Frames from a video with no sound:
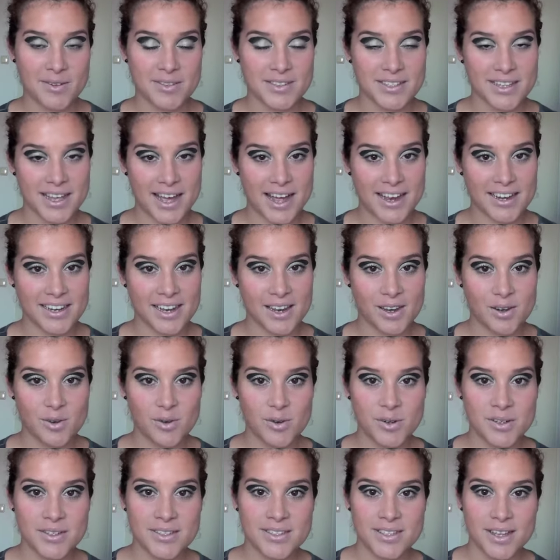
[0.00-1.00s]
unsere anderen
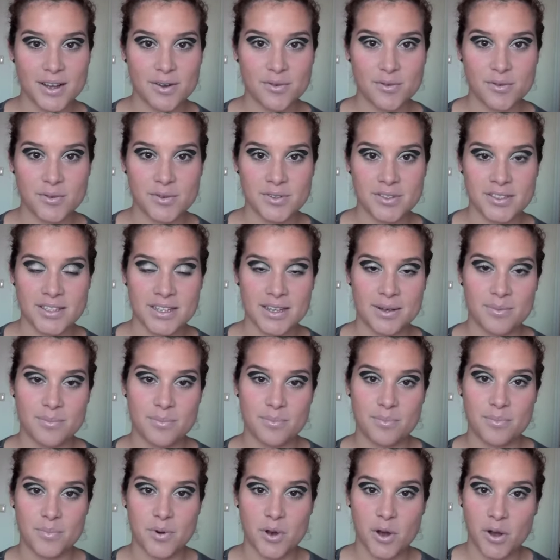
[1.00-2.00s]
Looks auf
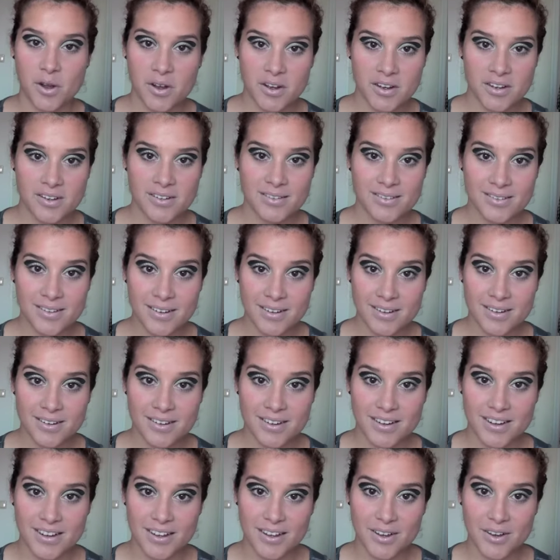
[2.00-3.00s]
unserem Blog
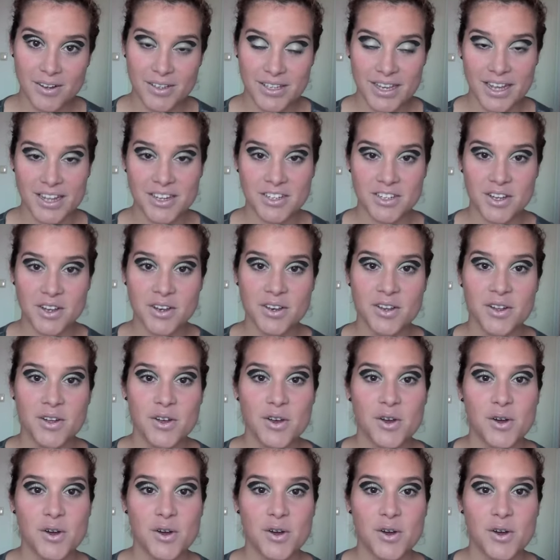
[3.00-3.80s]
äh, euch anschauen.